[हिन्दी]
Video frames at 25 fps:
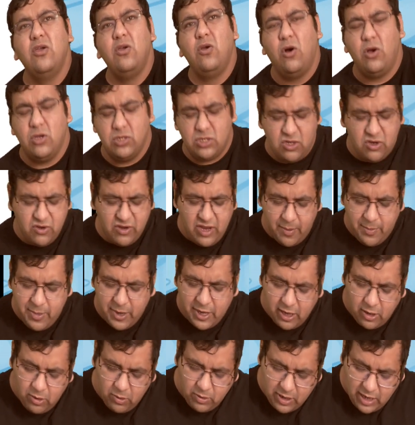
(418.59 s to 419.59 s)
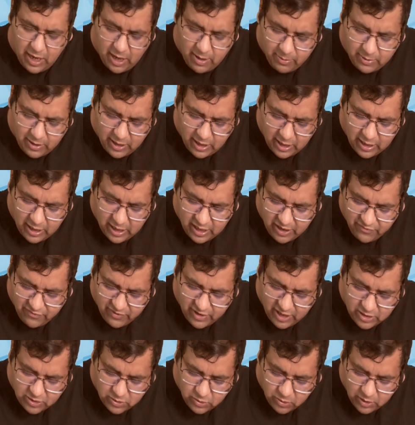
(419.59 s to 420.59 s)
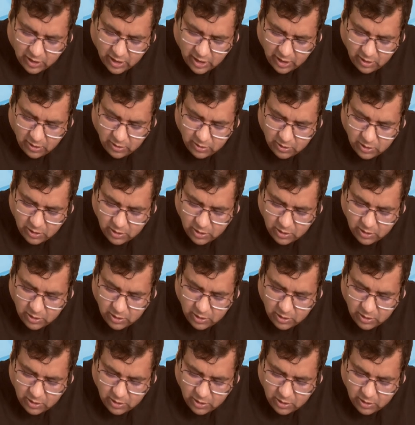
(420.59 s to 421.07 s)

कॉस्ट ऑफ कैपिटल हो गया आपका लीवरेज हो गया